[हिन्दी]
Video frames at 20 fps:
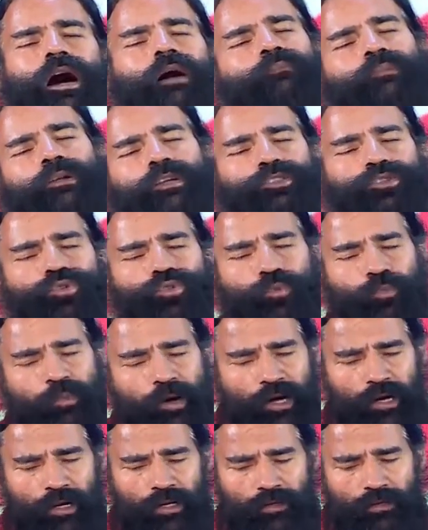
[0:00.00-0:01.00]
अमृत रूप
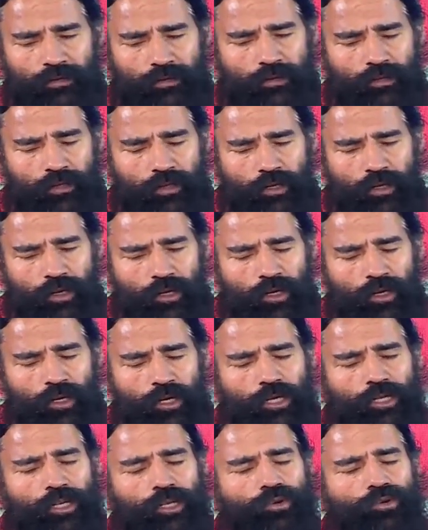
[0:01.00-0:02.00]

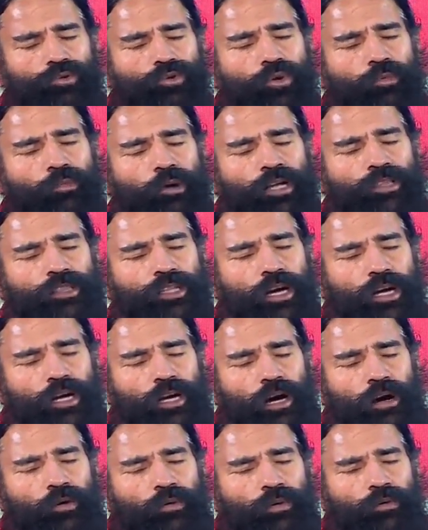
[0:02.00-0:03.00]
है लेकिन गो माता
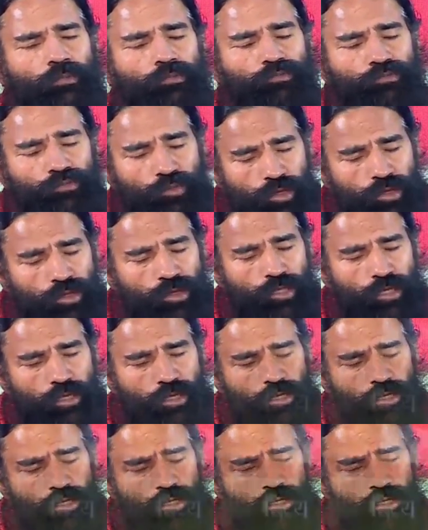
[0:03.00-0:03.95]
का मूत्र